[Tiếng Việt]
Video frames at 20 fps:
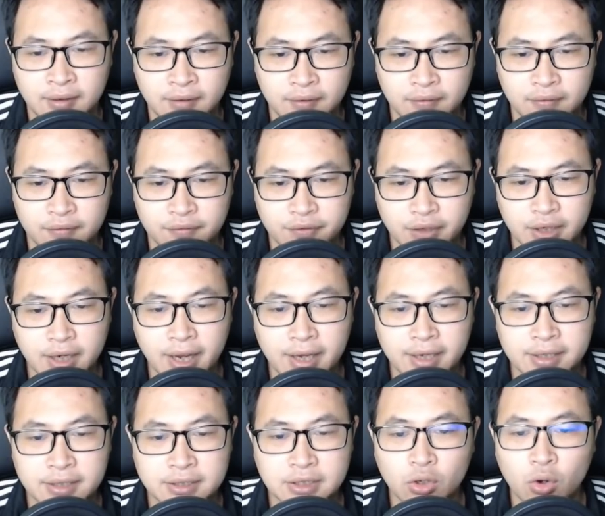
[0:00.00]
Vị
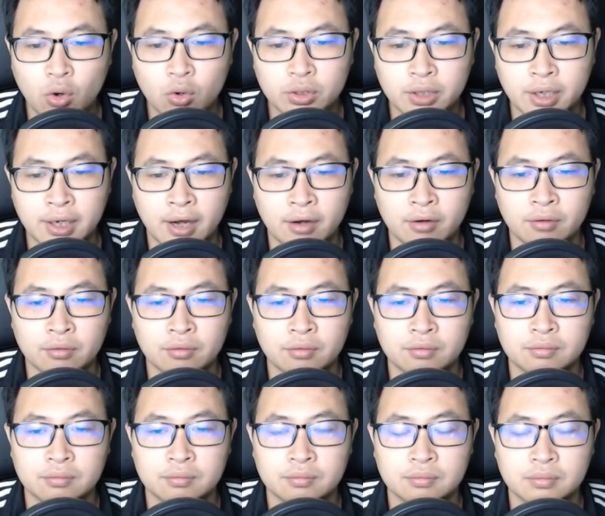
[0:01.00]
này xưng hô thế nào?
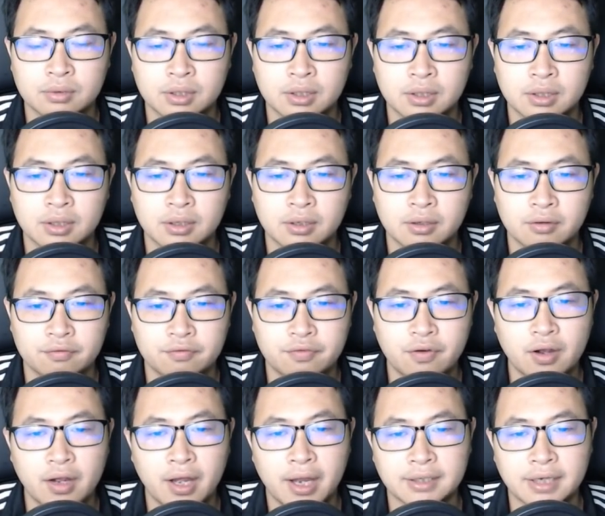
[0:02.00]

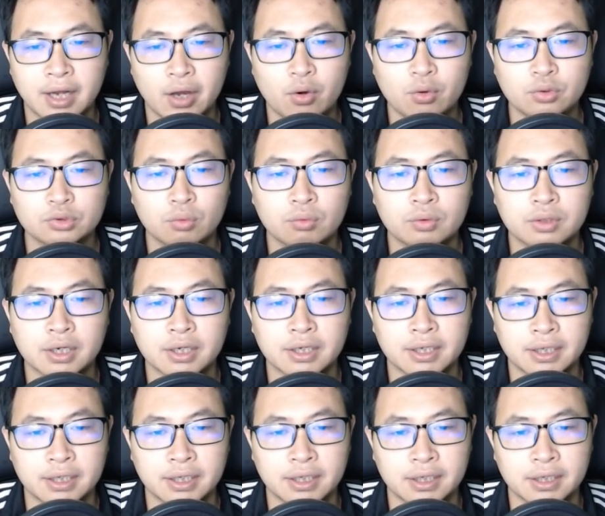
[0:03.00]
Phương Hành đã ung dung cười
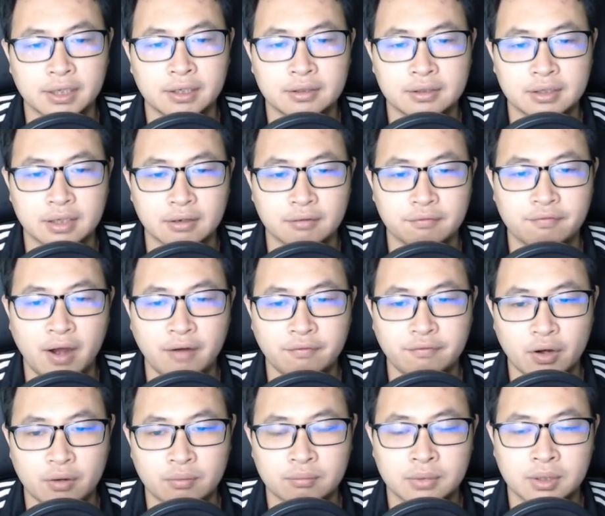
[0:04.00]
hì hì nhìn Phá
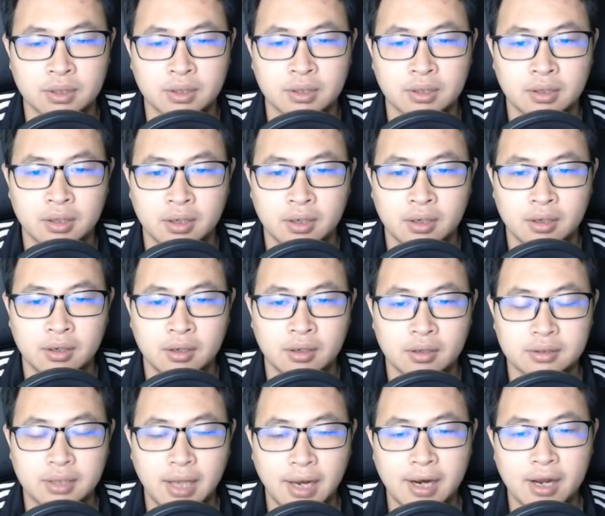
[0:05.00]
Phong.
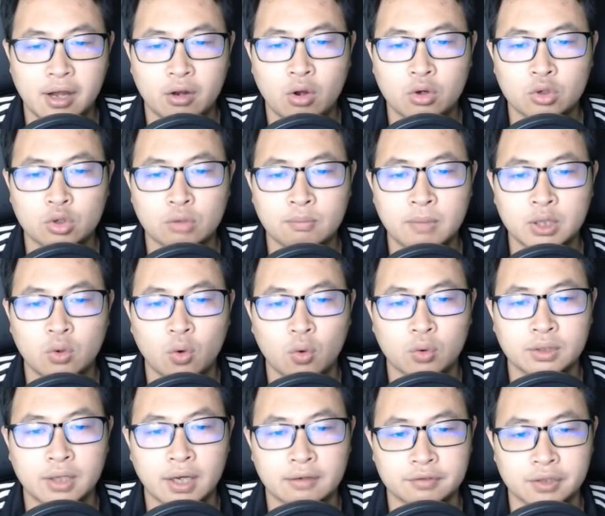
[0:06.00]
Ta là con của Bất Hủ
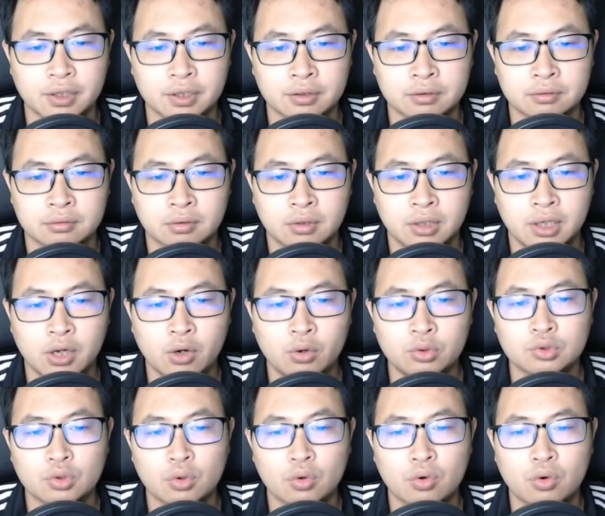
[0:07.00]
Thần Vương, thiếu
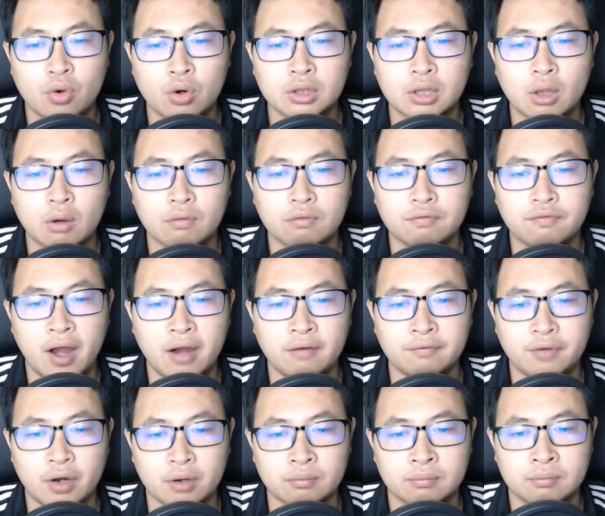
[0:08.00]
chủ cốt tộc Phá
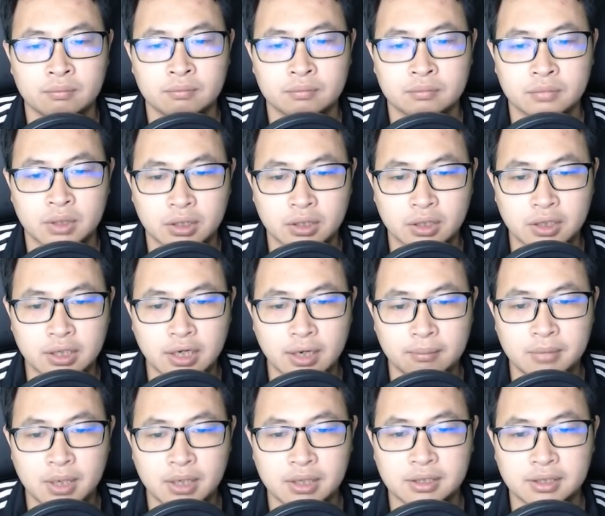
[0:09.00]
Phong, người
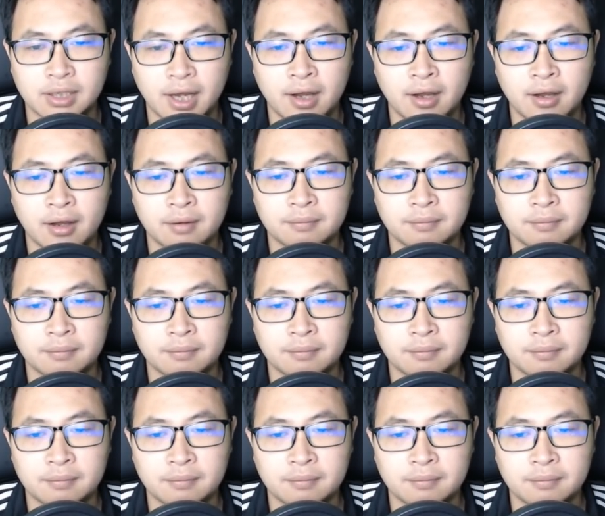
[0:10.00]
nên biết ta.